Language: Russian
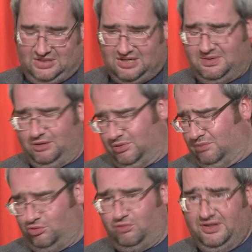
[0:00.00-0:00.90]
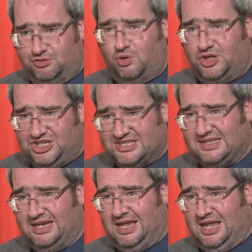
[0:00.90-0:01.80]
скажем так, ну, там, условно, насколько
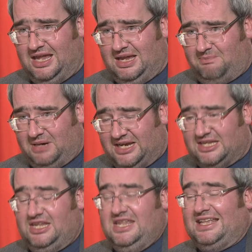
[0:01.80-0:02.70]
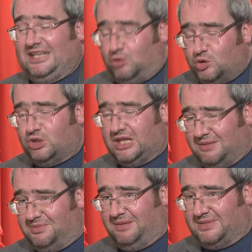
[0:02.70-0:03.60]
честно проходить. И это то, что надо было